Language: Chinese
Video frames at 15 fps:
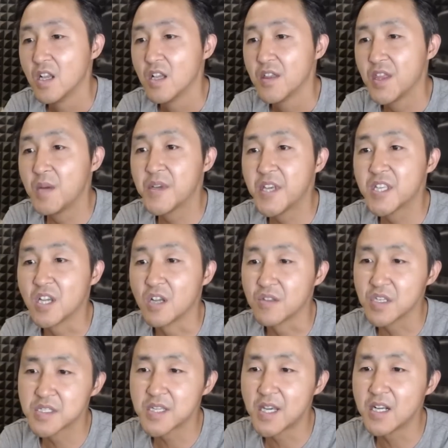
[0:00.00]
那么再讲
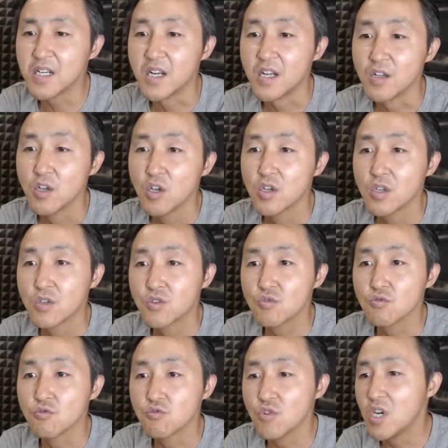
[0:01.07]
第三个，
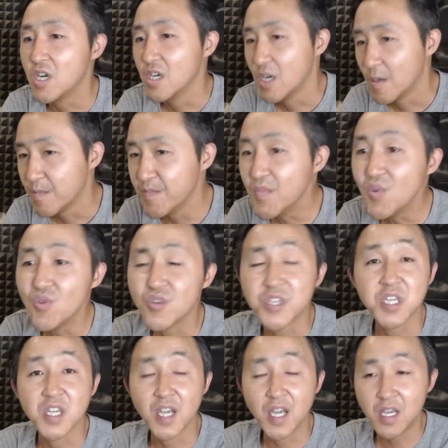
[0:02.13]
就是说目
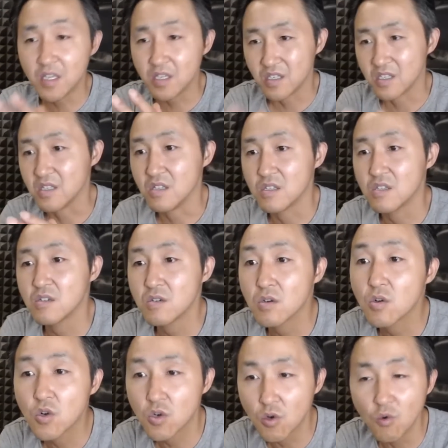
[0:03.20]
前已经
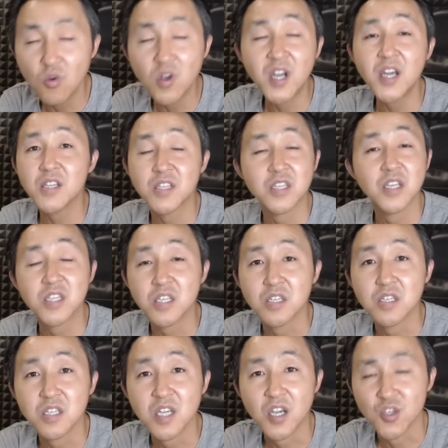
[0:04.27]
公开的这些信
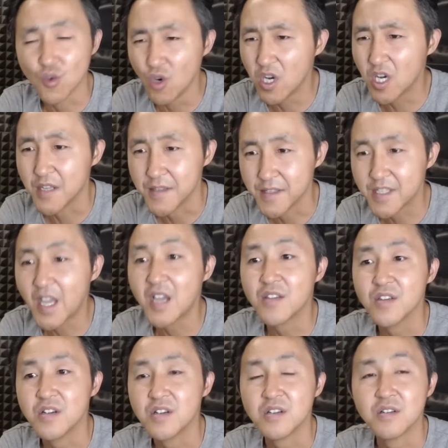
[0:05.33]
息啊，有很大
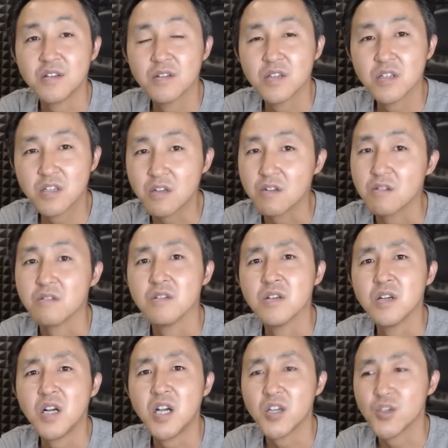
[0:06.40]
的事儿。
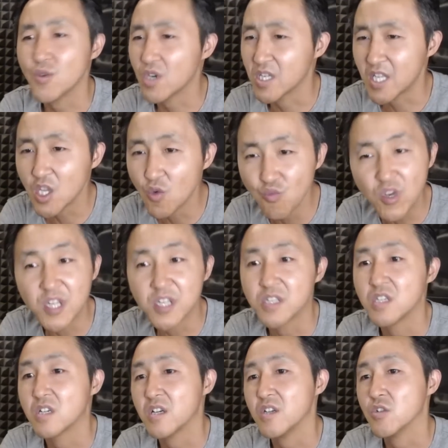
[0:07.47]
啊，有很大的问
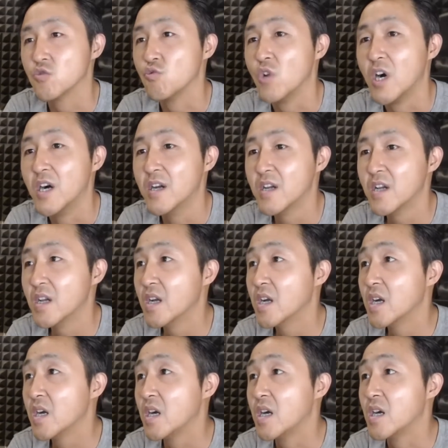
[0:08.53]
题可以说，
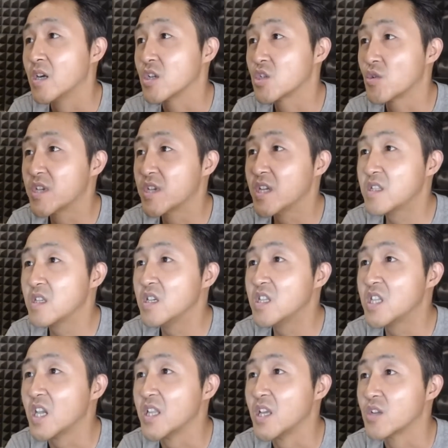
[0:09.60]
呃，首先第一
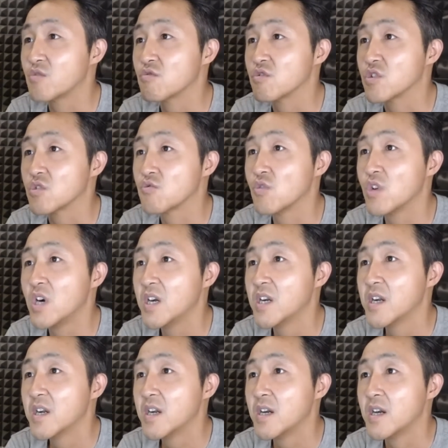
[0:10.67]
点呢，就是说，
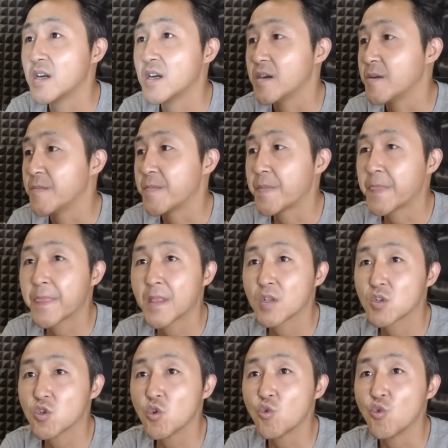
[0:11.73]
呃，
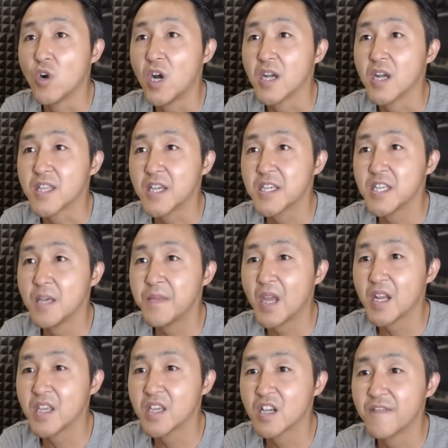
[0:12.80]
中国啊，它现在
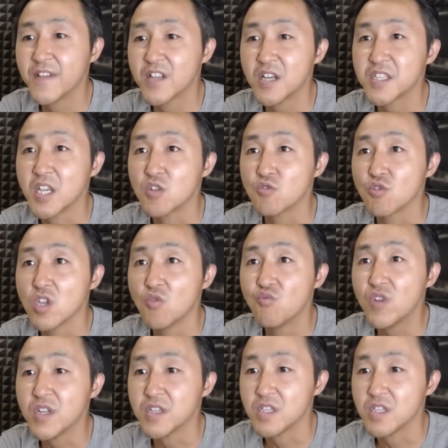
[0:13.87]
面临一个非常严重的问